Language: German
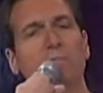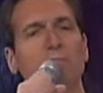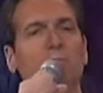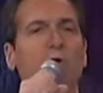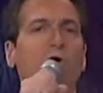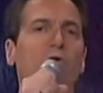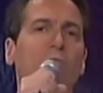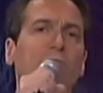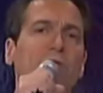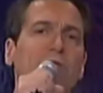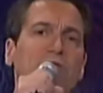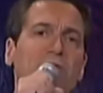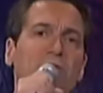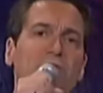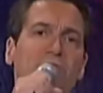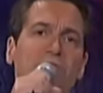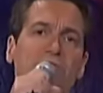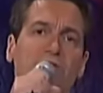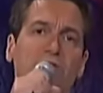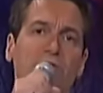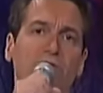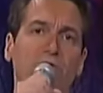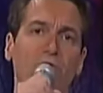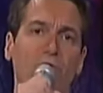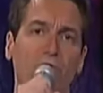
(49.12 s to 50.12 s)
dann braucht man
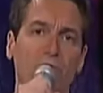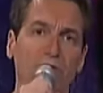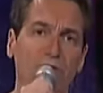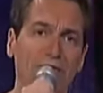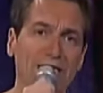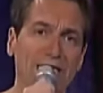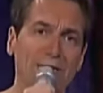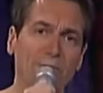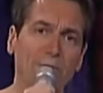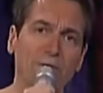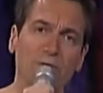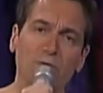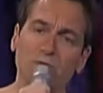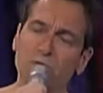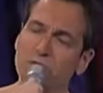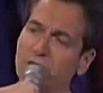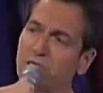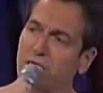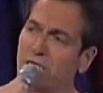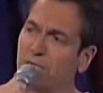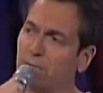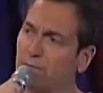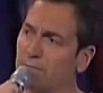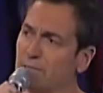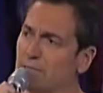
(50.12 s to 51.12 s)
irgendwann eine neue Leber und
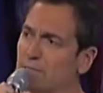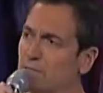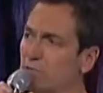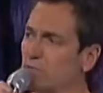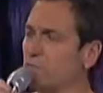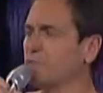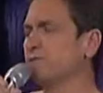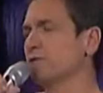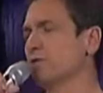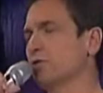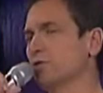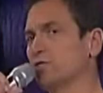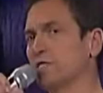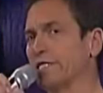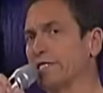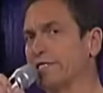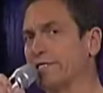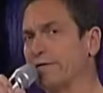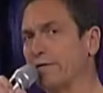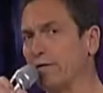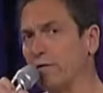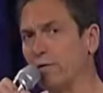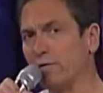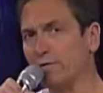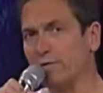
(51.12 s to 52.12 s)
dann hat man doch wieder
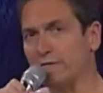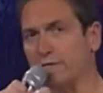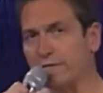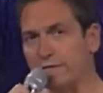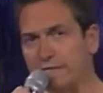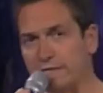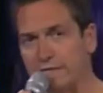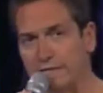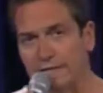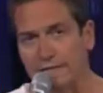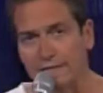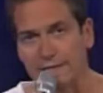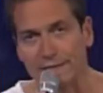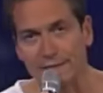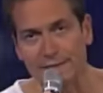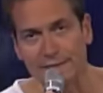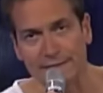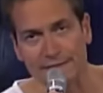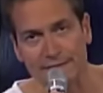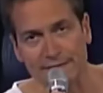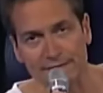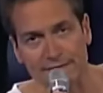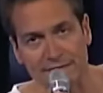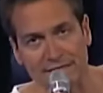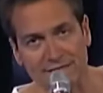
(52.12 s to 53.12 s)
schlechte Laune. Ne?
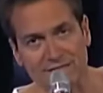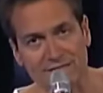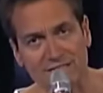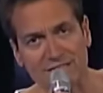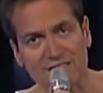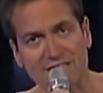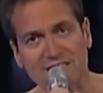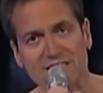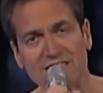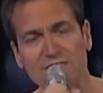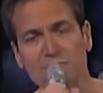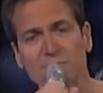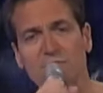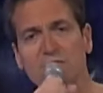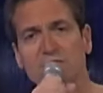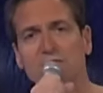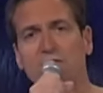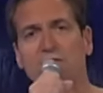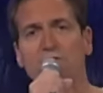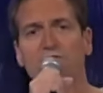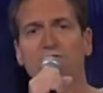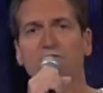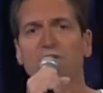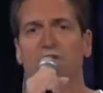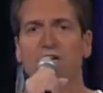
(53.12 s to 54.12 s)
Das kriegen Sie mit
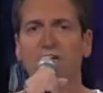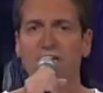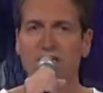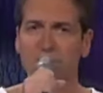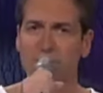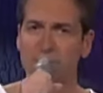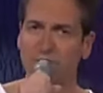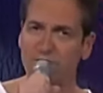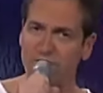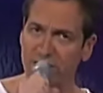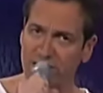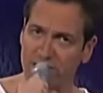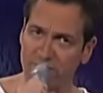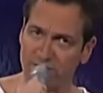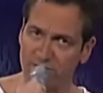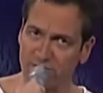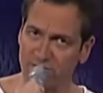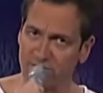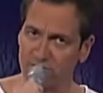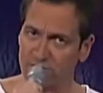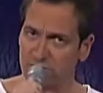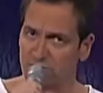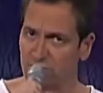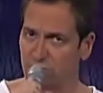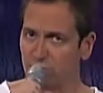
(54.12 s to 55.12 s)
Saufen gar nicht mehr weg,
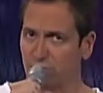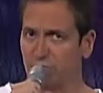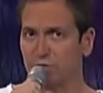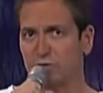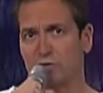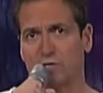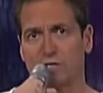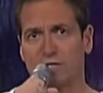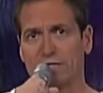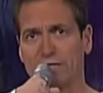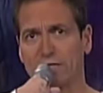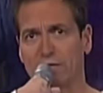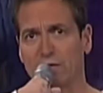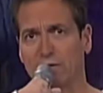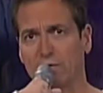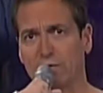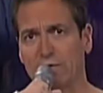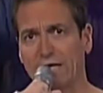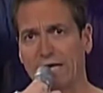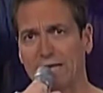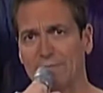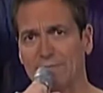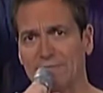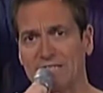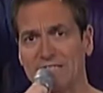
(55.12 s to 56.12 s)
wenn Sie so viel schlechte
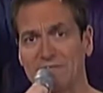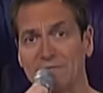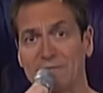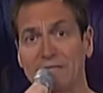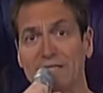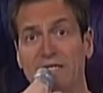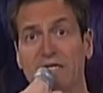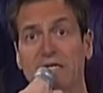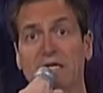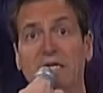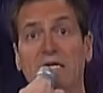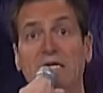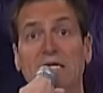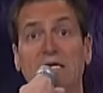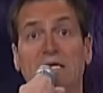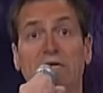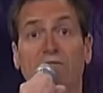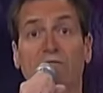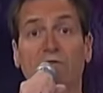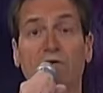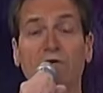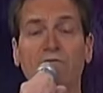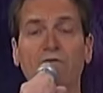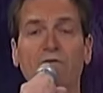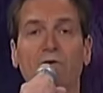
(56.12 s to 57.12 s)
Laune haben. Deswegen
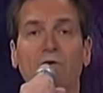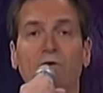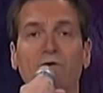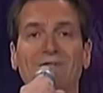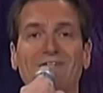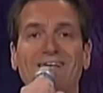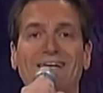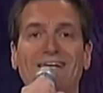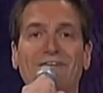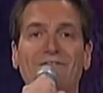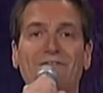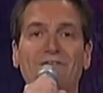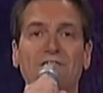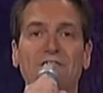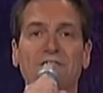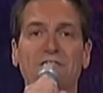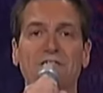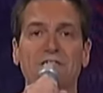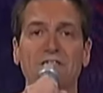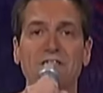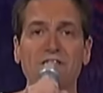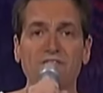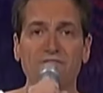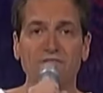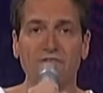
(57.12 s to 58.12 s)
wollen wir heute etwas
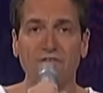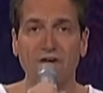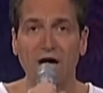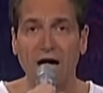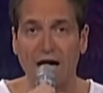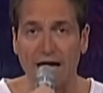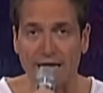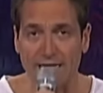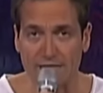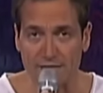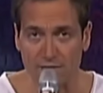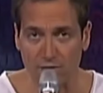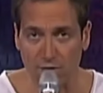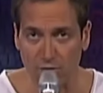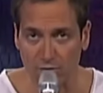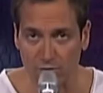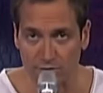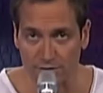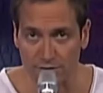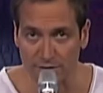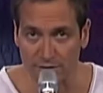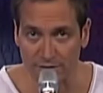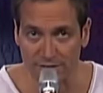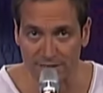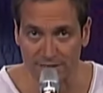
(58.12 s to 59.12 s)
tiefer
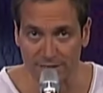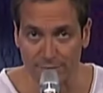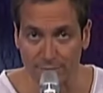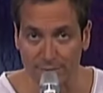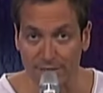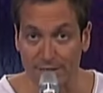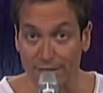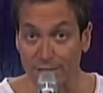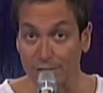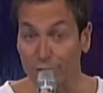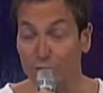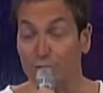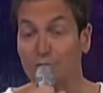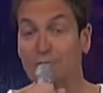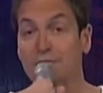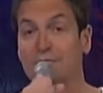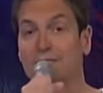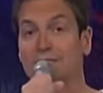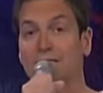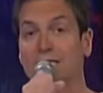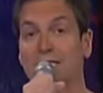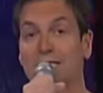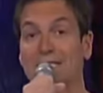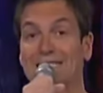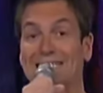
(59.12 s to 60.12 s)
eintauchen. Das Thema der
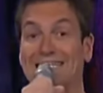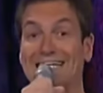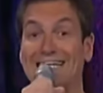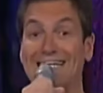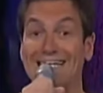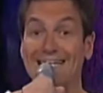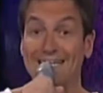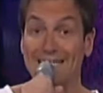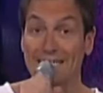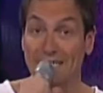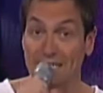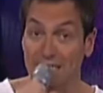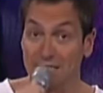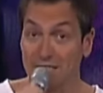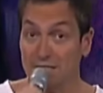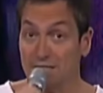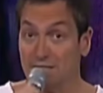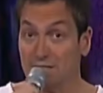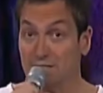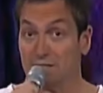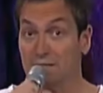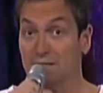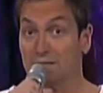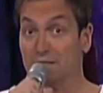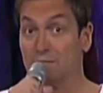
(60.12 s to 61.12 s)
Glücklichsein
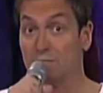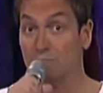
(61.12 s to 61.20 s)
ist